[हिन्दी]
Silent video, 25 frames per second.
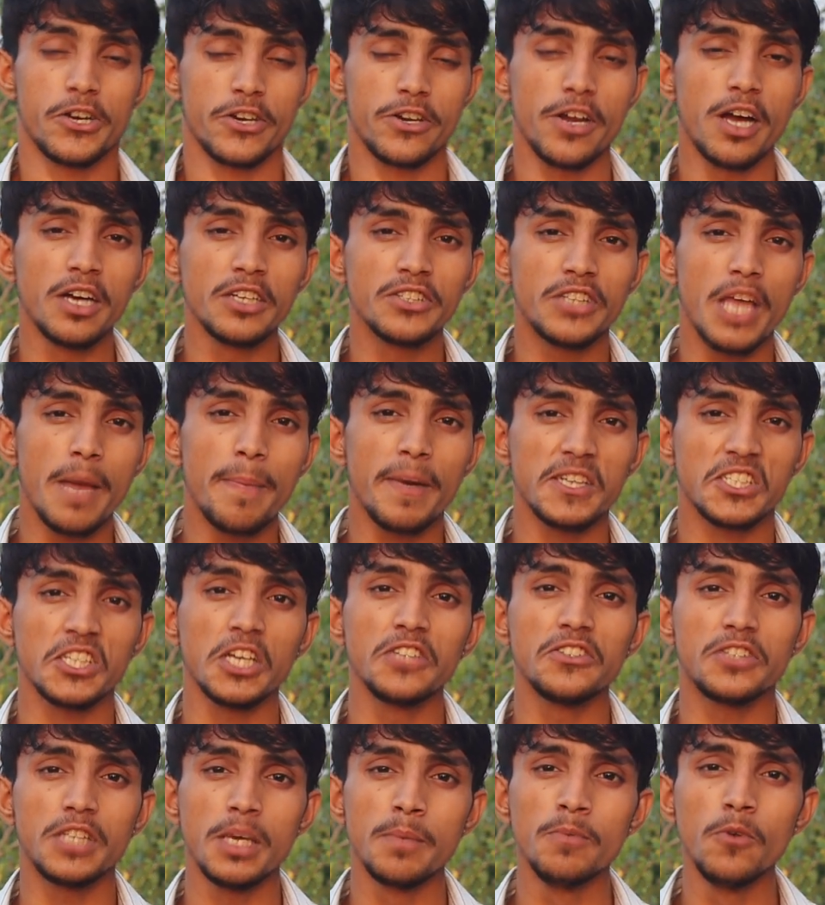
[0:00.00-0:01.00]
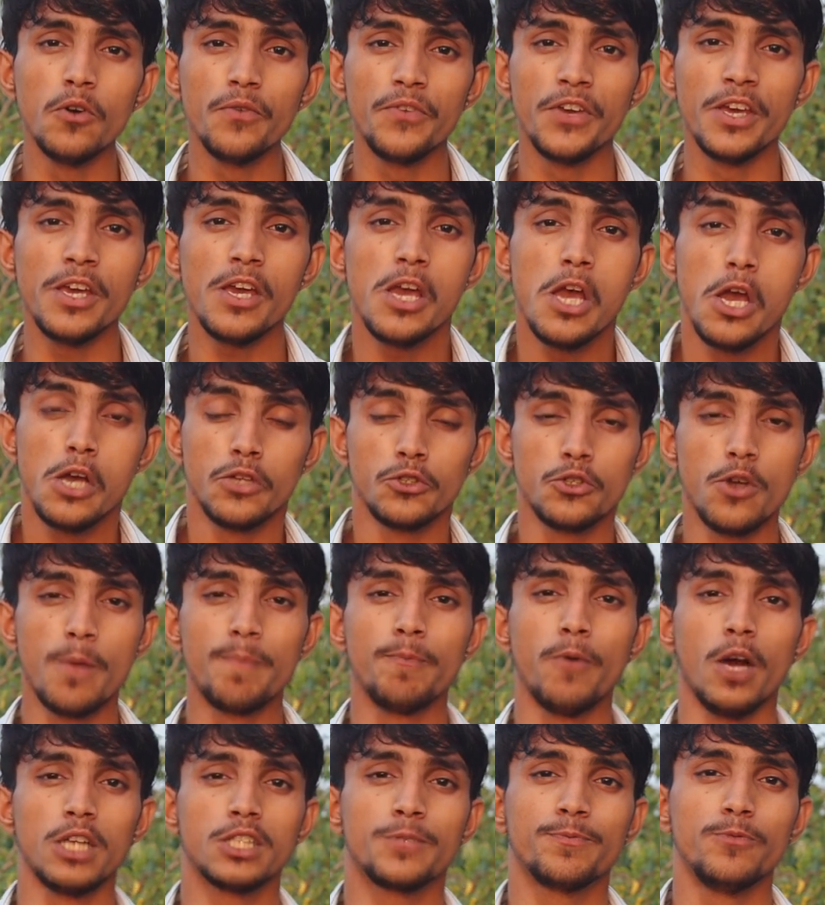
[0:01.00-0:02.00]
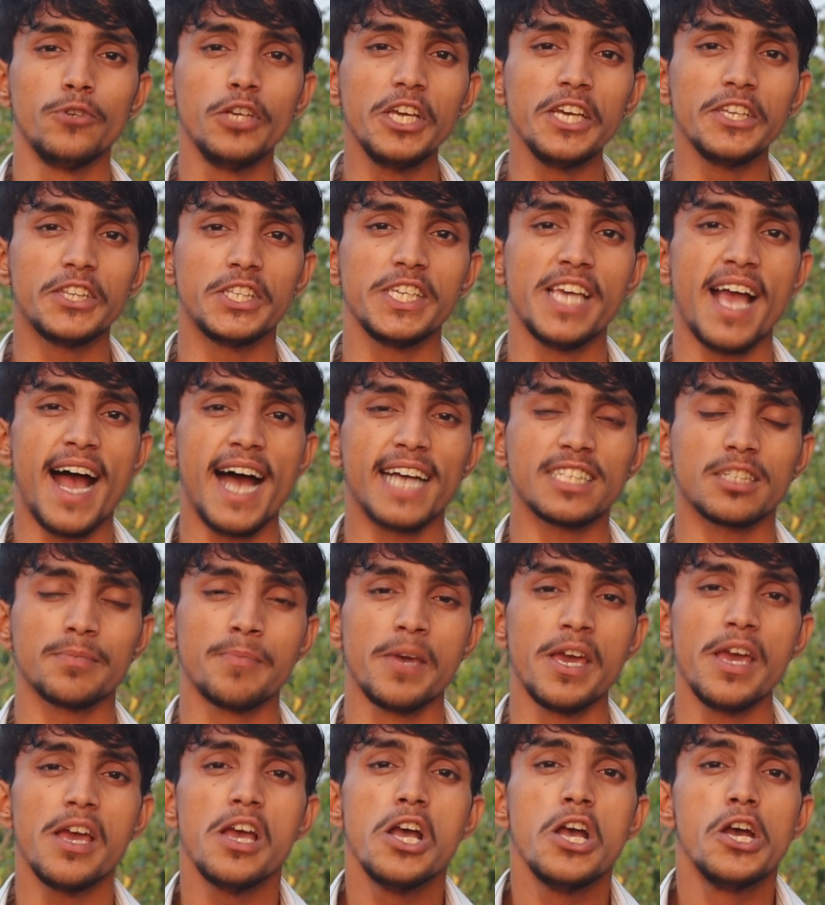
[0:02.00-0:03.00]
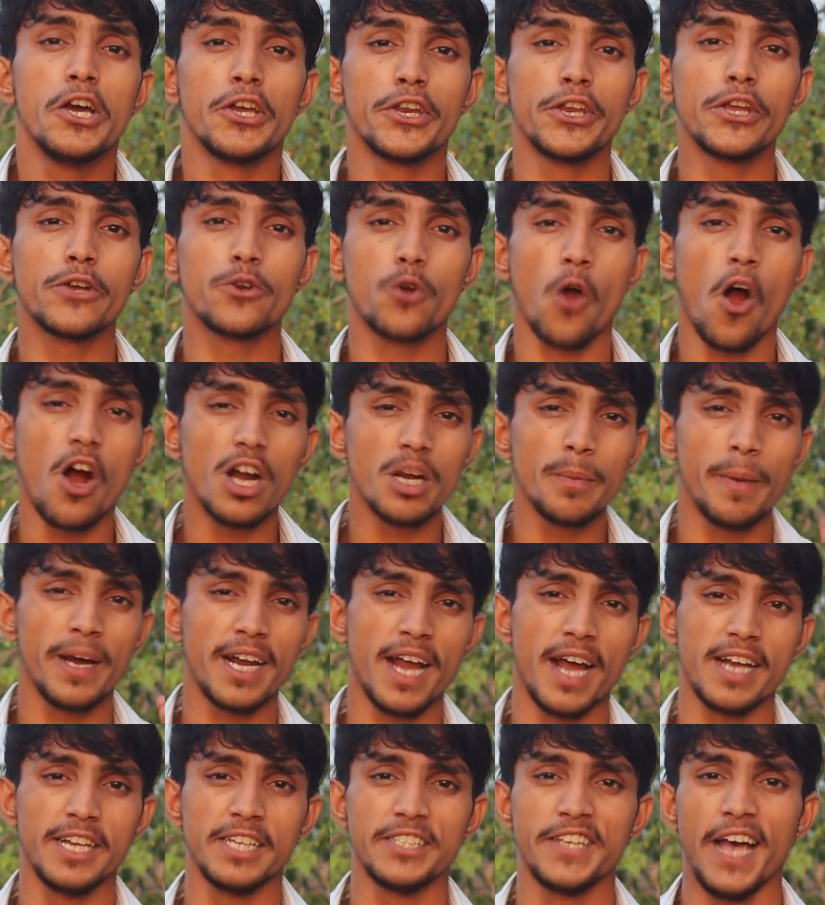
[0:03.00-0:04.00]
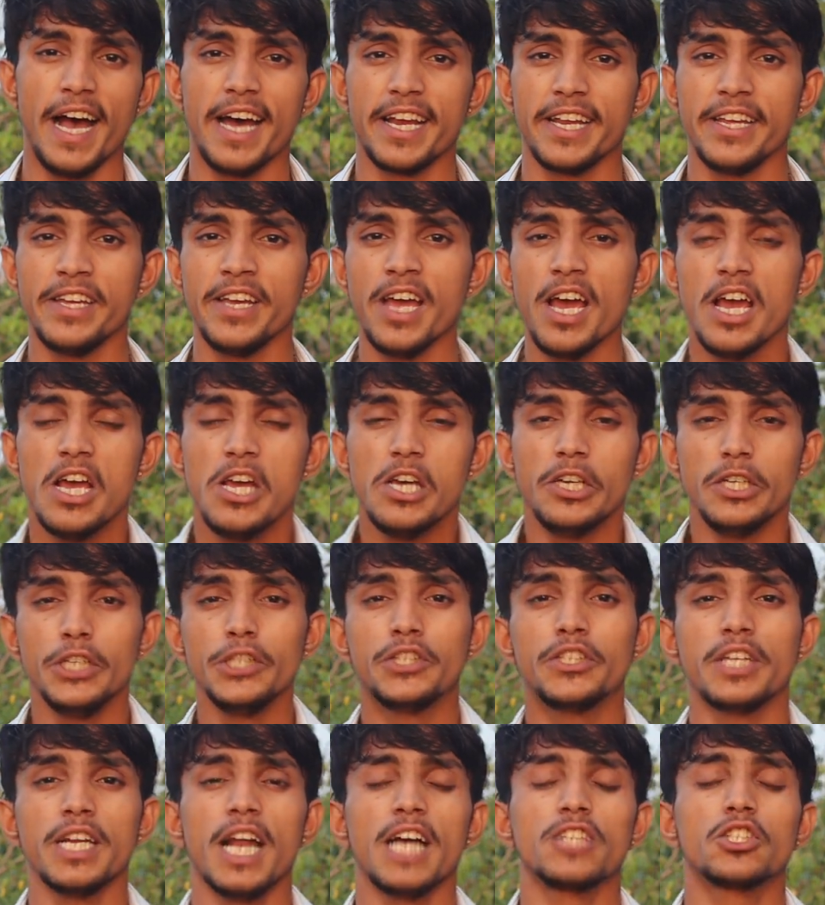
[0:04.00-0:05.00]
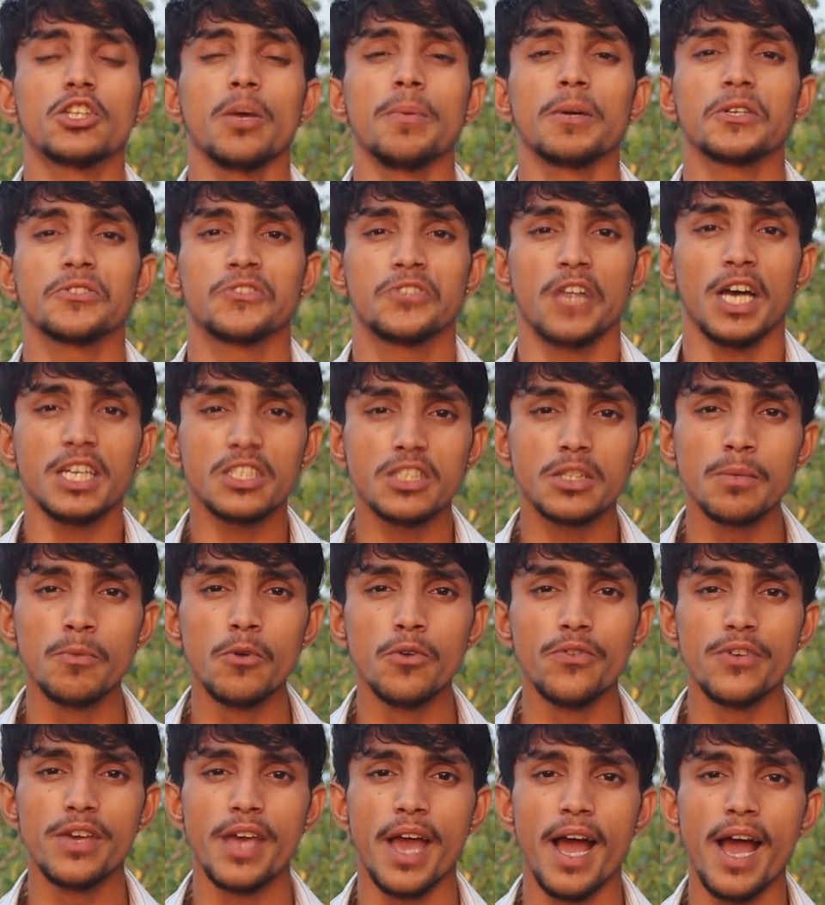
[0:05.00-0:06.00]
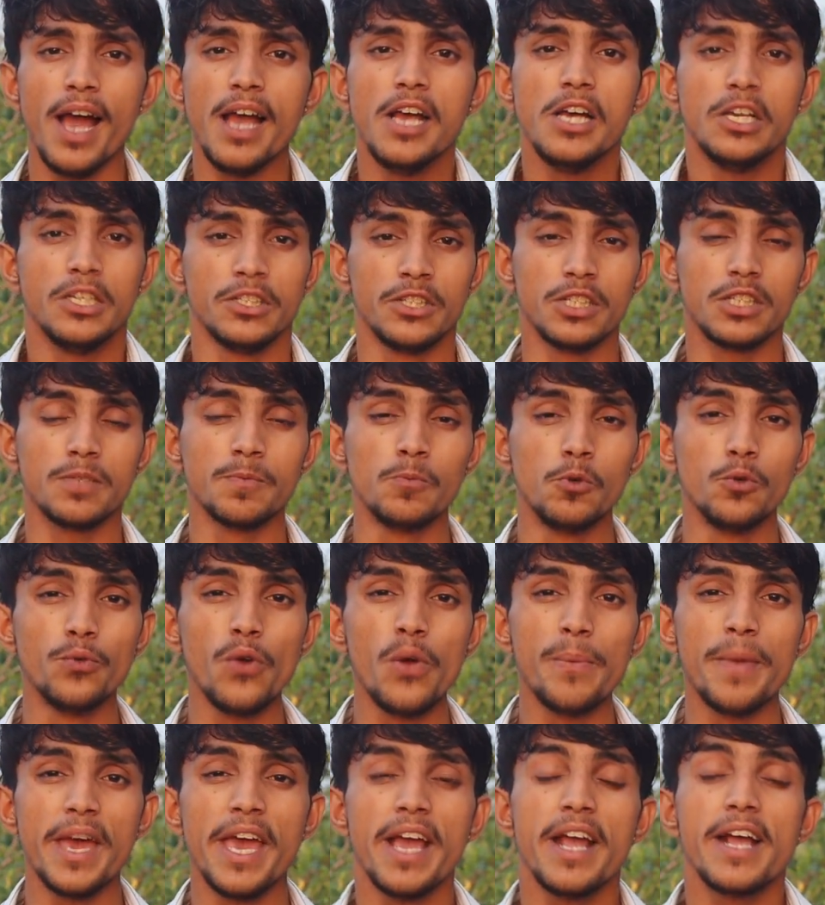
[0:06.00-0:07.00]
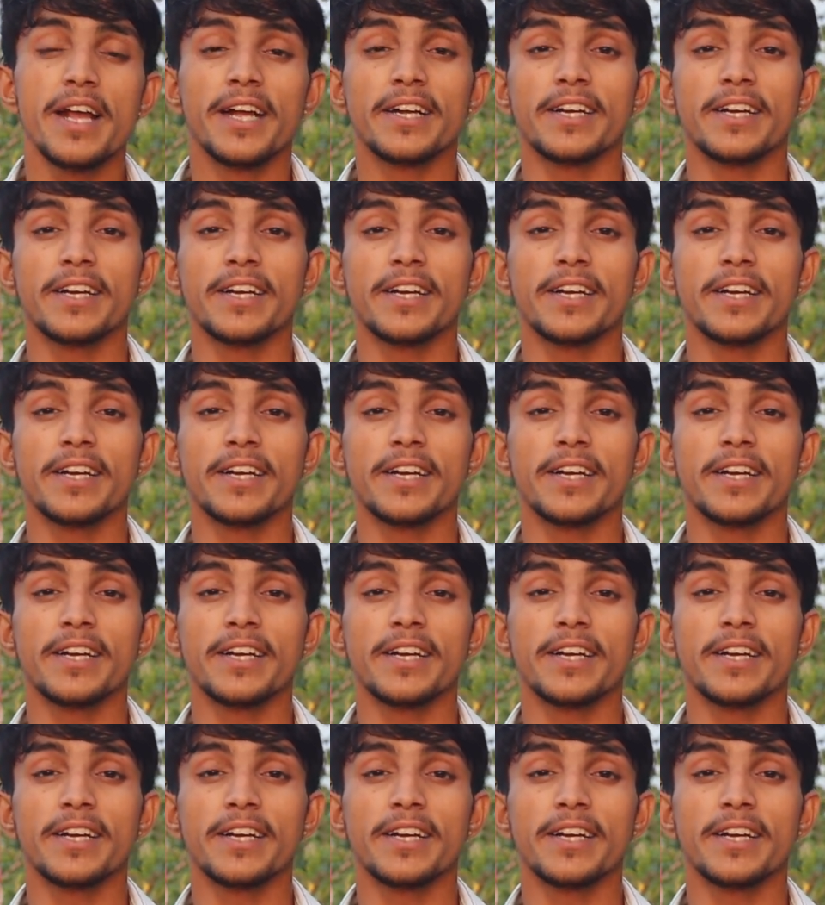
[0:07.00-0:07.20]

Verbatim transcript: रंगदे बसंती मूवी जो भोजपुरी इतिहास में रिकॉर्ड बनाने जा रही है इतना ज़बरदस्त मूवी है जिस मूवी में